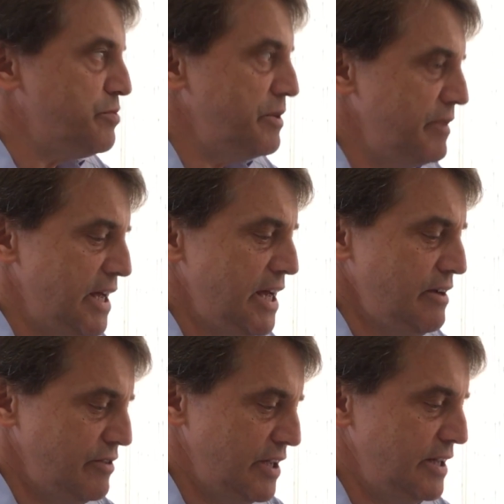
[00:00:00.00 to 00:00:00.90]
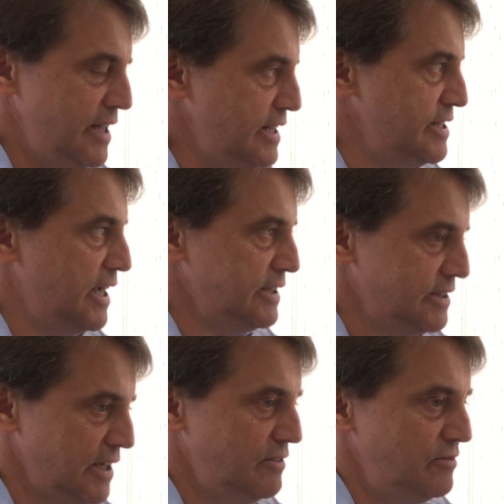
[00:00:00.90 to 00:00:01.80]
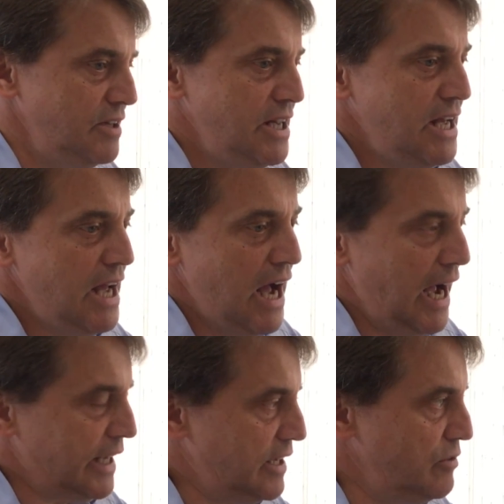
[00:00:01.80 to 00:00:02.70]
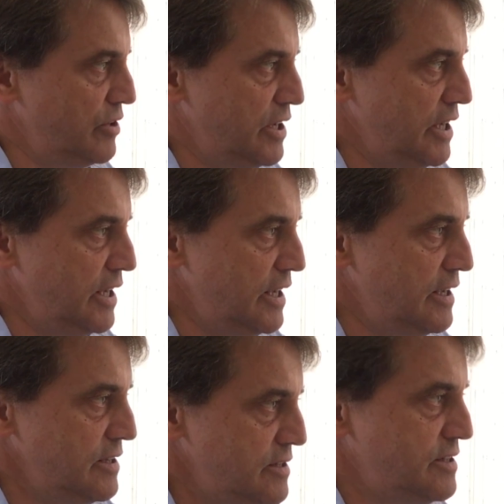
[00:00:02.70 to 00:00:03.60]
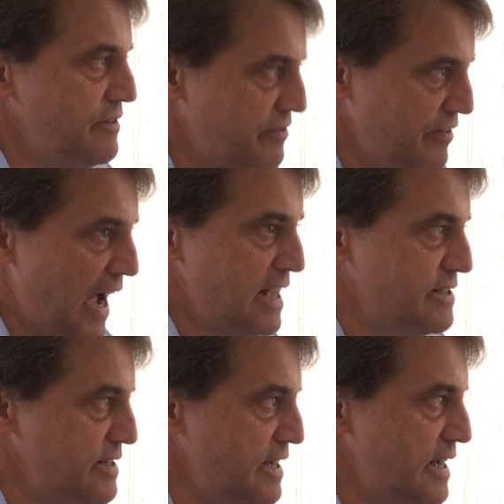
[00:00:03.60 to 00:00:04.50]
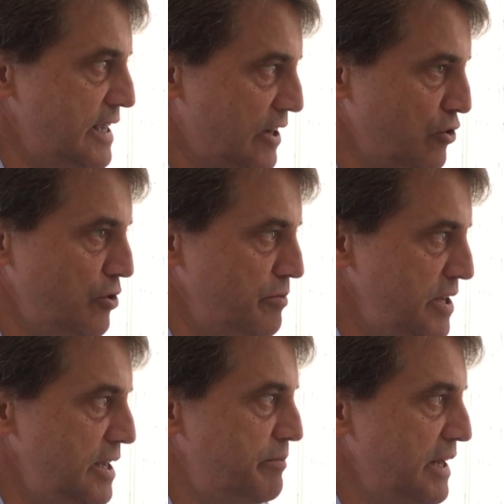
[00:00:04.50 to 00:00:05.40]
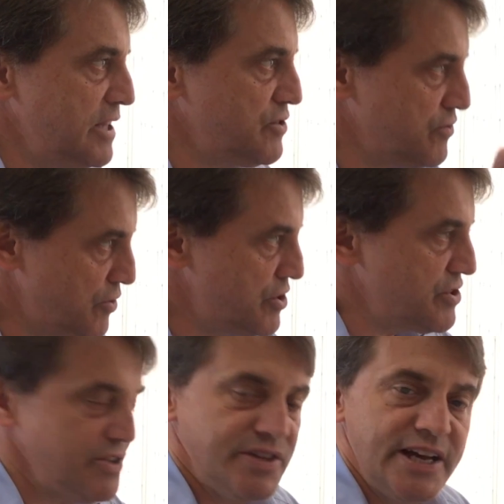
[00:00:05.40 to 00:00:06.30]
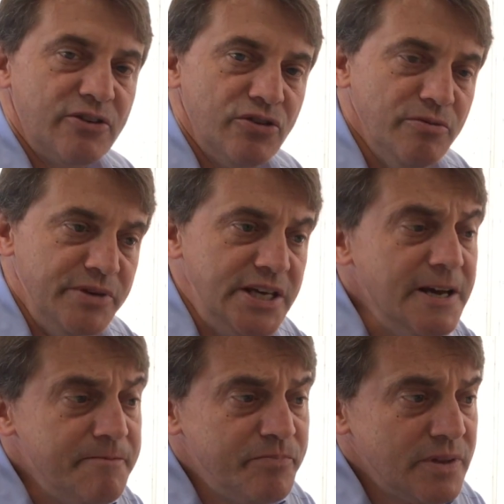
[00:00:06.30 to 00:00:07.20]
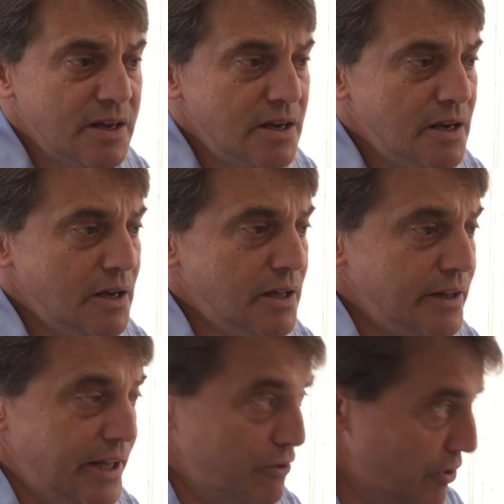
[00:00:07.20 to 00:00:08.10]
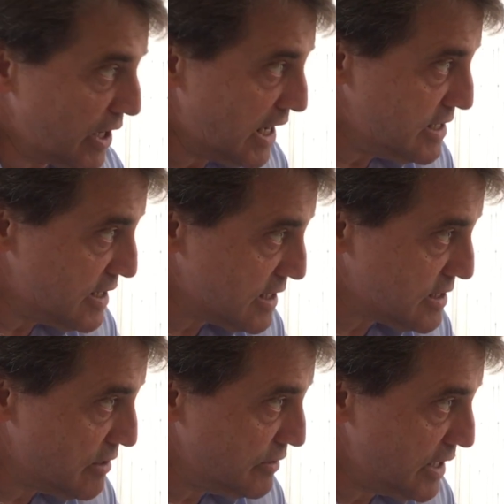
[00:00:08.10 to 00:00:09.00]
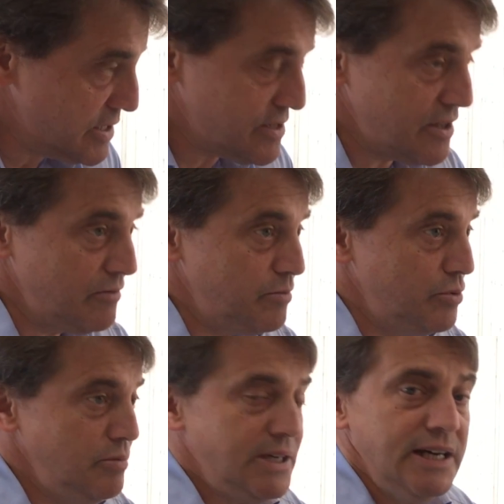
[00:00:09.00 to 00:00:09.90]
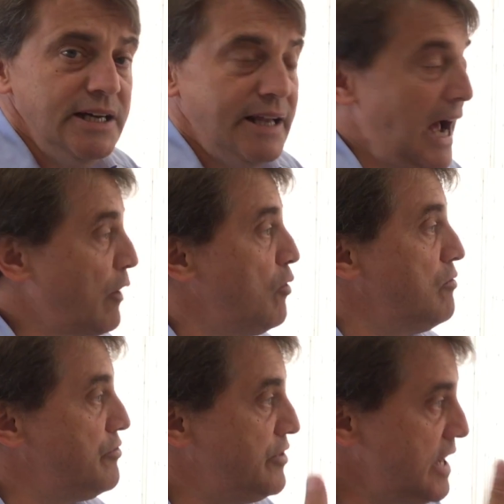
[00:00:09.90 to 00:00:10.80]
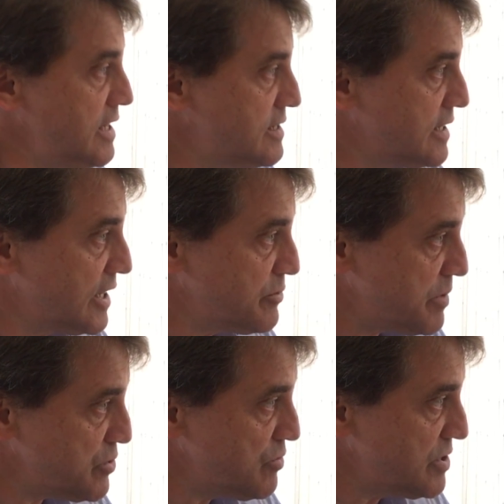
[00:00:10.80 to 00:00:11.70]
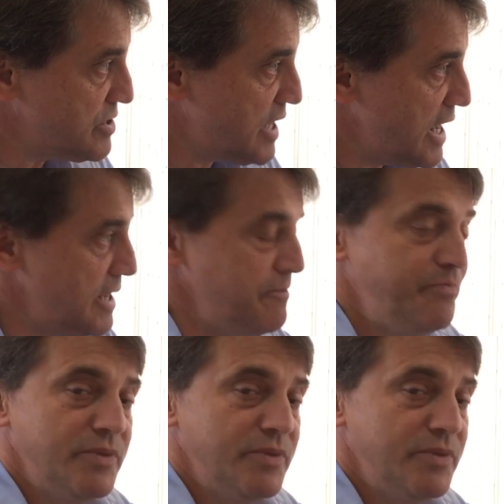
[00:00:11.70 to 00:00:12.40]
primeiro, de dedicação aquilo que se faz na economia, pelas forças da economia, de organização da gestão pública, a confiança que as pessoas têm